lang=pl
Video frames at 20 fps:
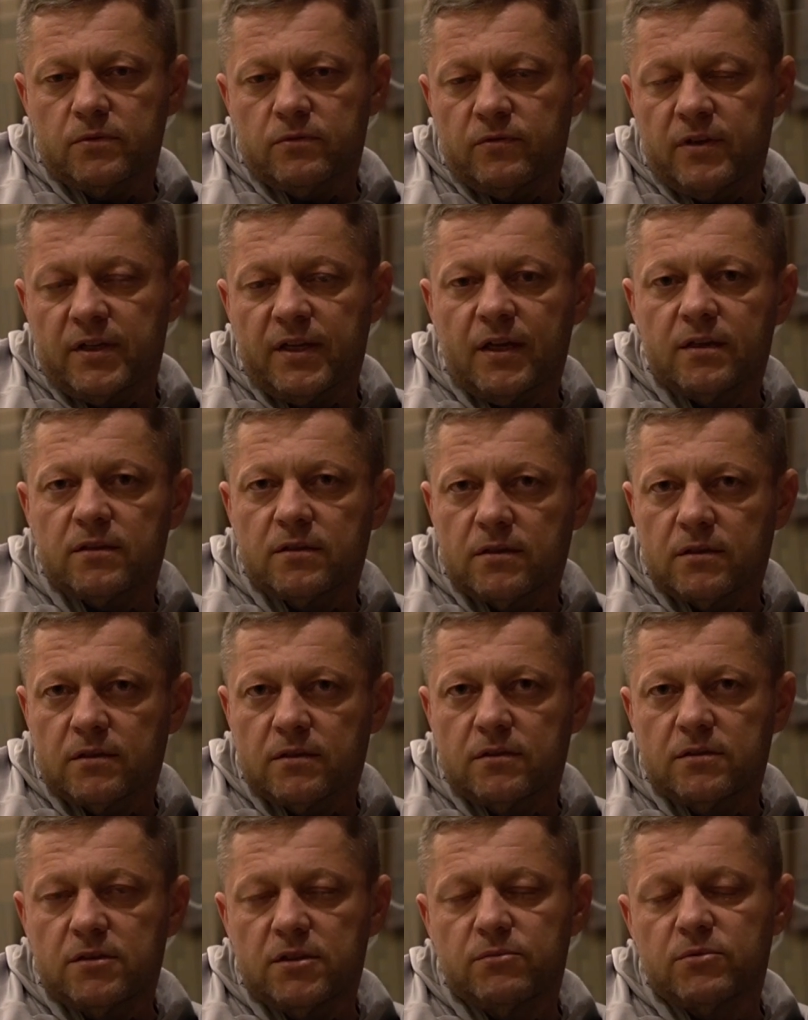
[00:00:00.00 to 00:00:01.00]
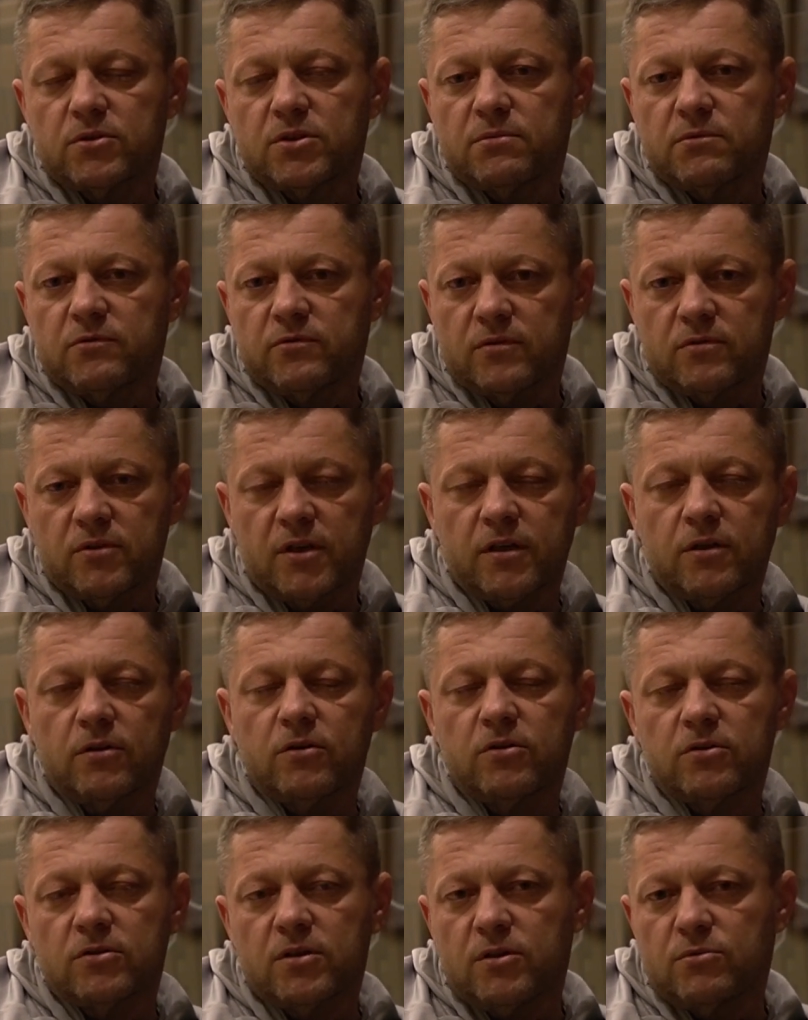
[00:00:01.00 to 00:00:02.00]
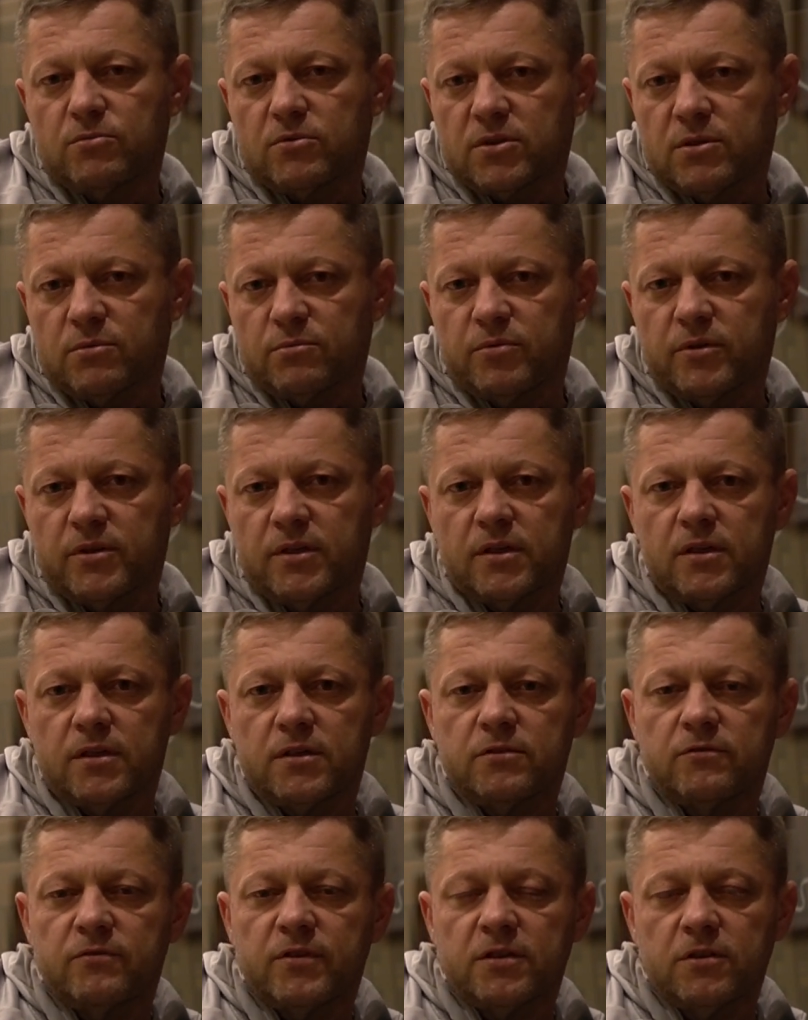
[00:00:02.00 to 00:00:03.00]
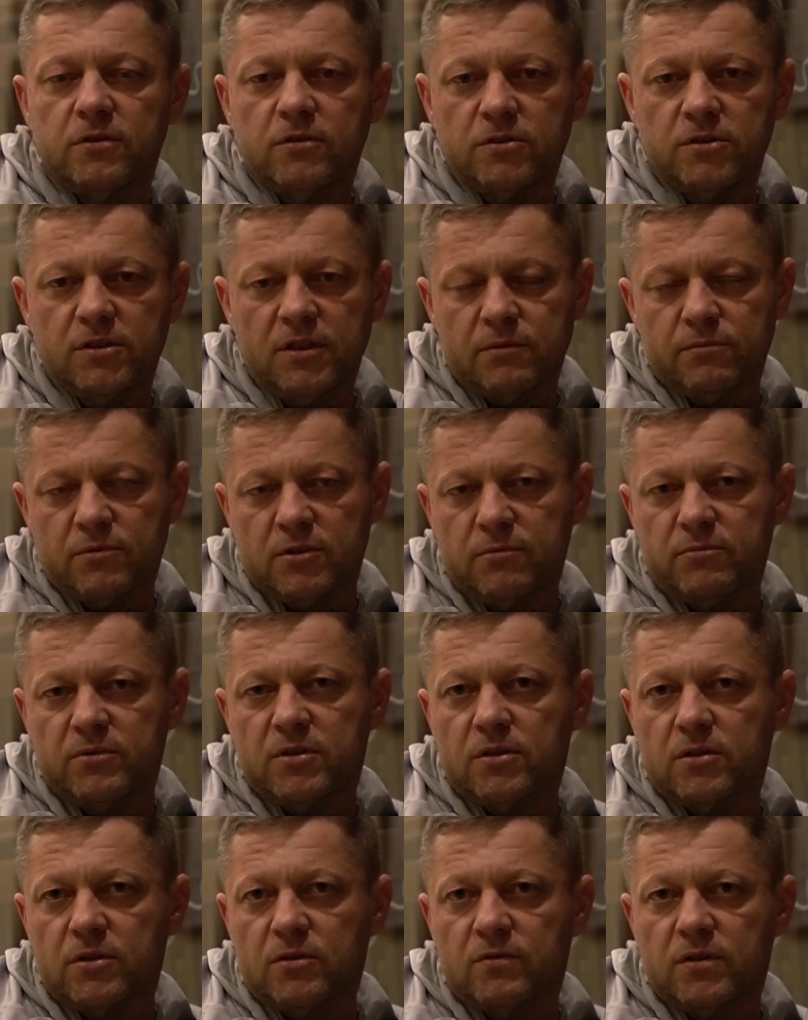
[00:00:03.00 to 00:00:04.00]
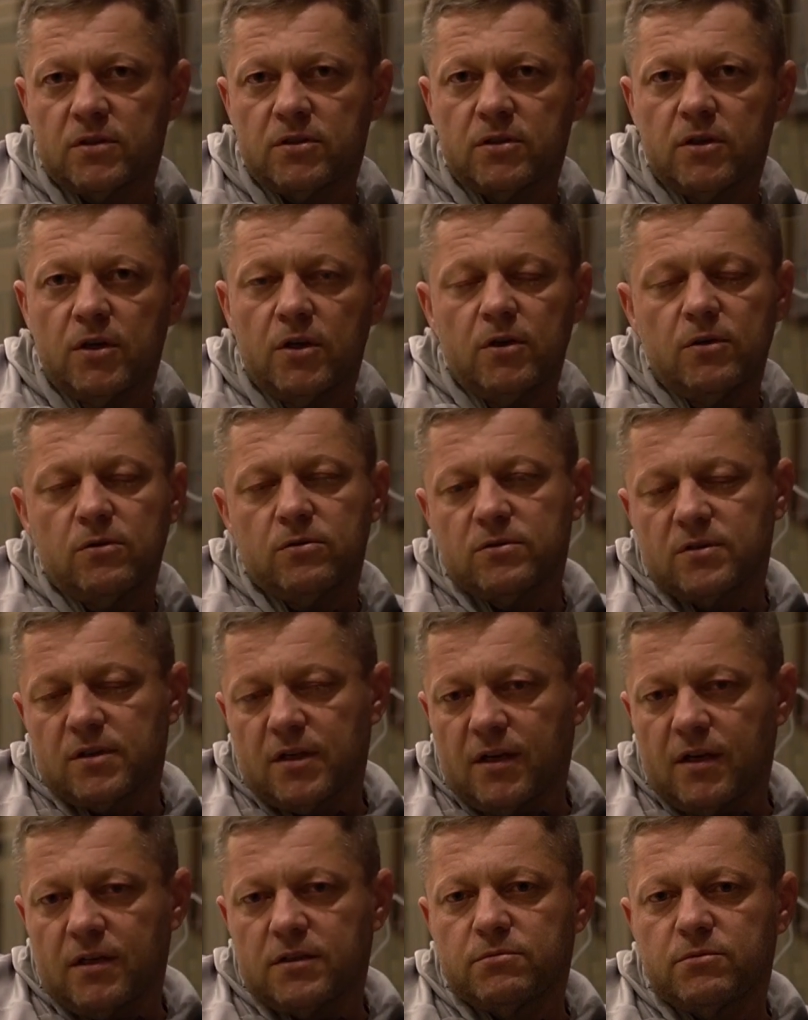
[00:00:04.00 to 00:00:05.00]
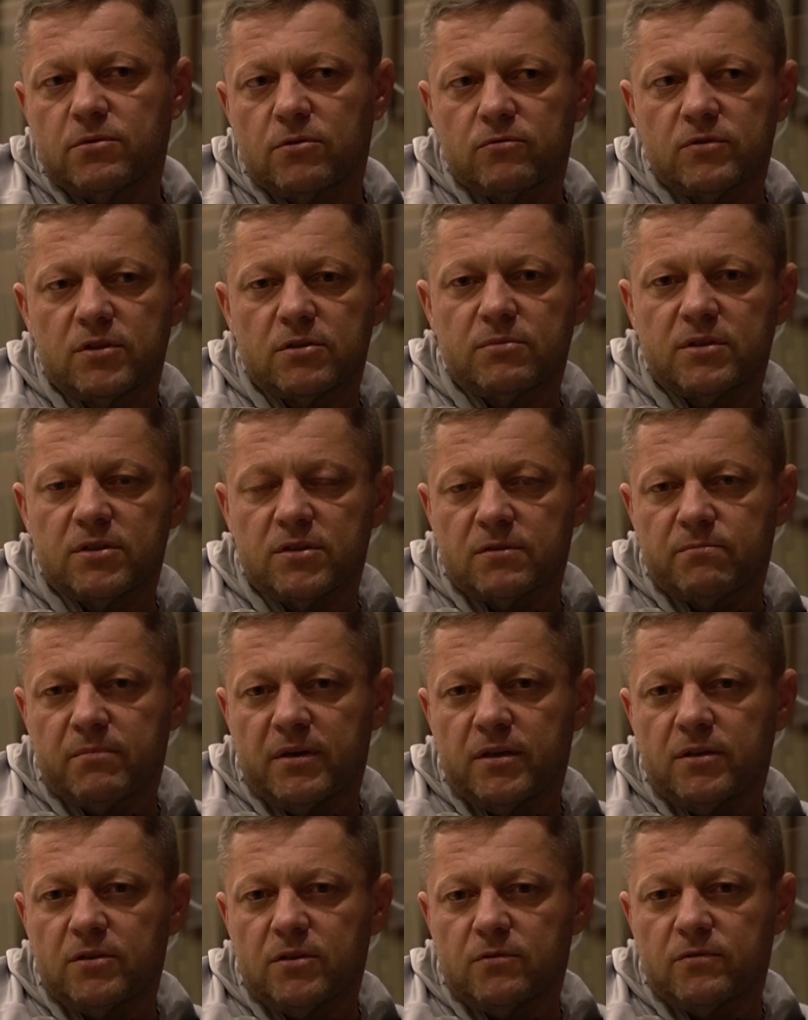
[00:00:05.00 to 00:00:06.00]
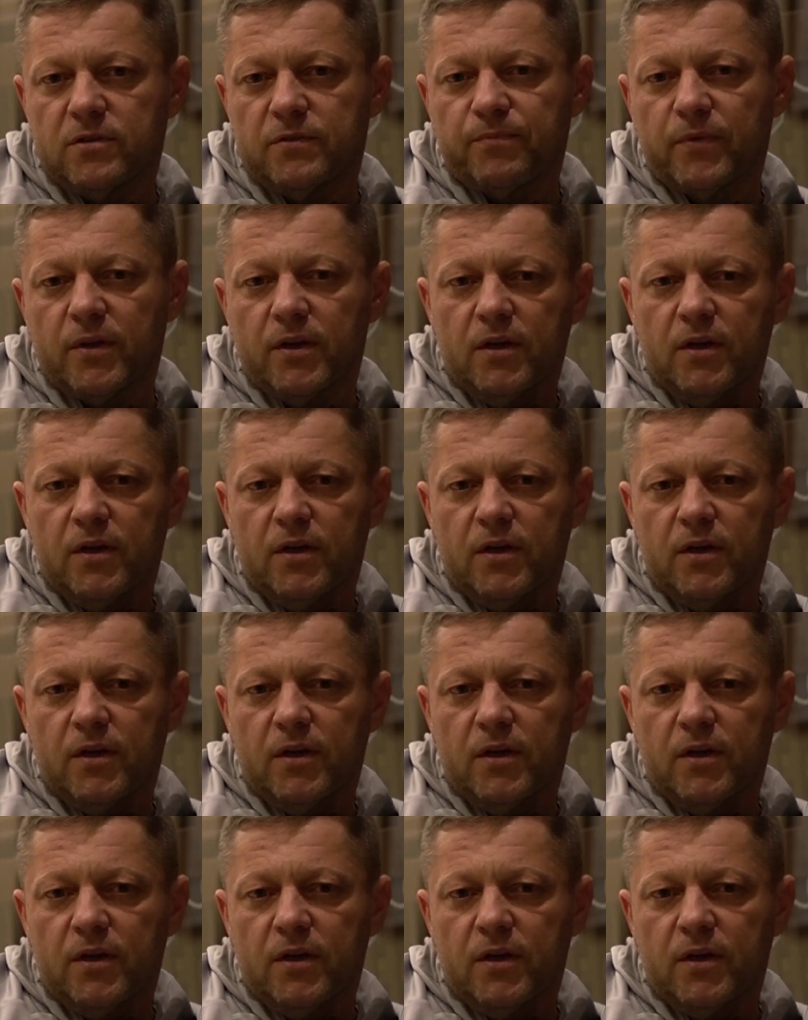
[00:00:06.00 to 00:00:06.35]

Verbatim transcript: e, warianty, gdzie możemy, do jakiego hotelu możemy pojechać, w jakich godzinach możemy trenować. Ustalaliśmy również mecze sparingowe.